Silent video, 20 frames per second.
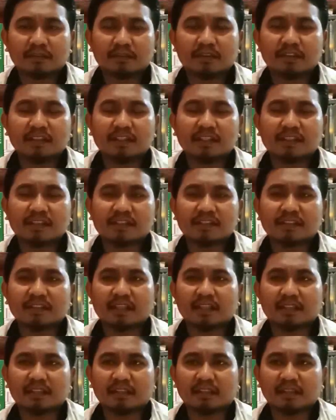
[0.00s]
tidak
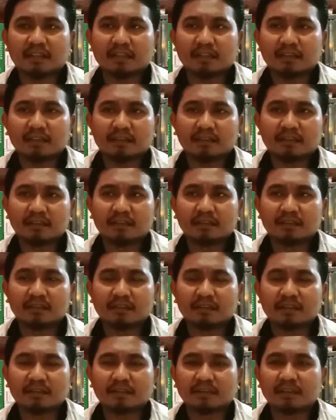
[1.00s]
senyata dan
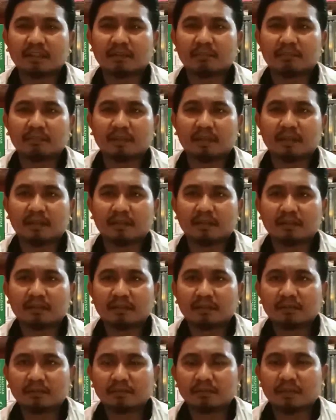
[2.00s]
tidak segamblang
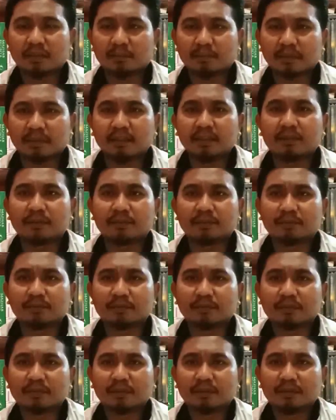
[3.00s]
ungkapan itu.
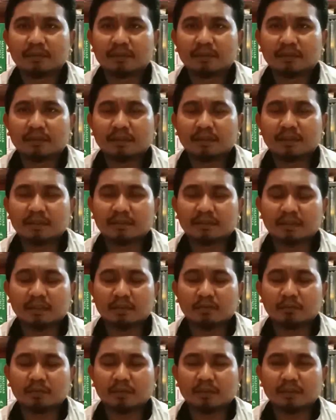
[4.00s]
Dia
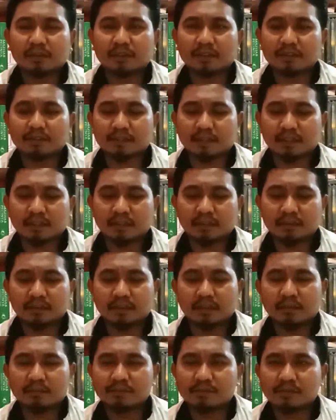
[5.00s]
selalu beririsan
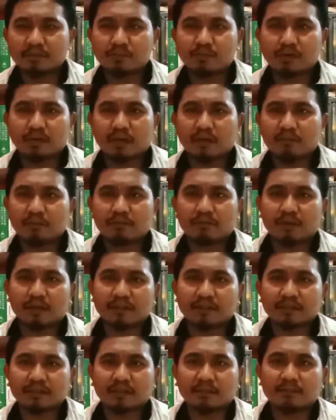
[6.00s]
dalam sebuah
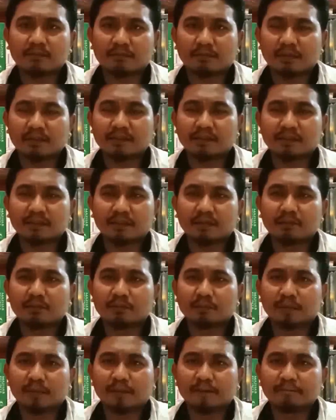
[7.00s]
kamuflase-kamuflase
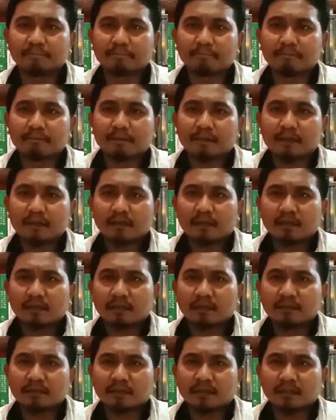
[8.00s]
kehidupan
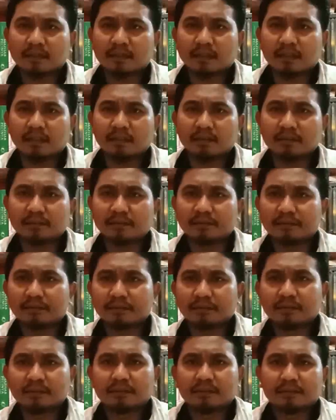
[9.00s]
dan seringkali
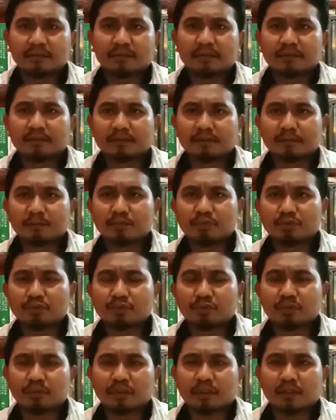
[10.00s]
e,
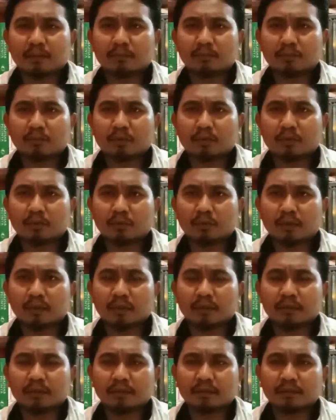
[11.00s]
muncul dalam
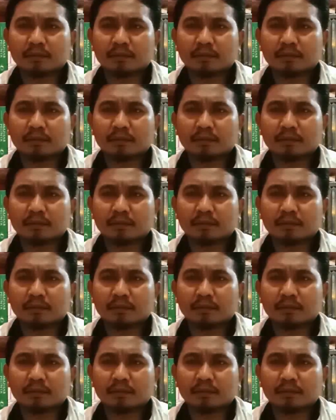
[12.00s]
ruang-ruang